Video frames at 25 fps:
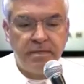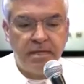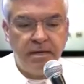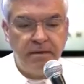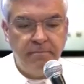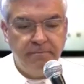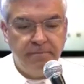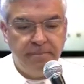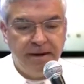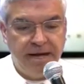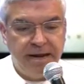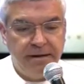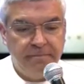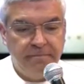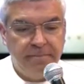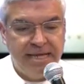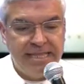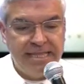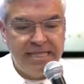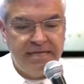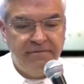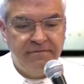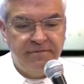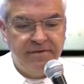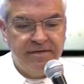para
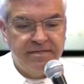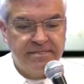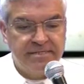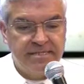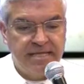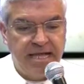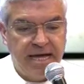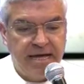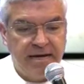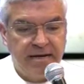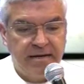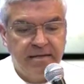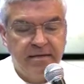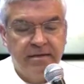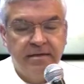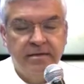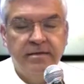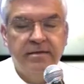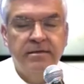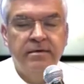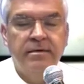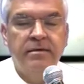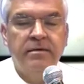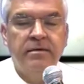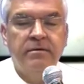manifestar,
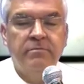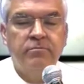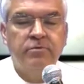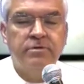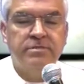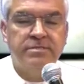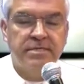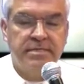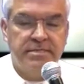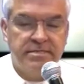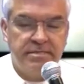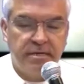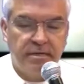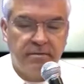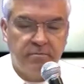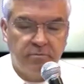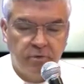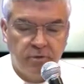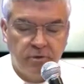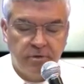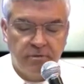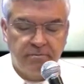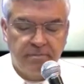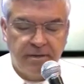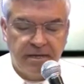pues ese
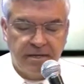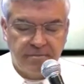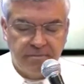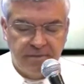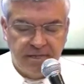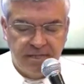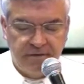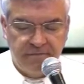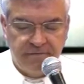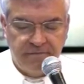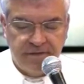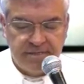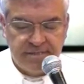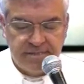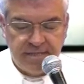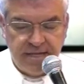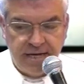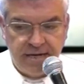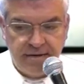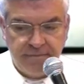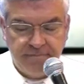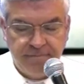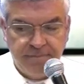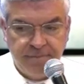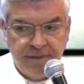amor para
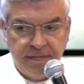manifestar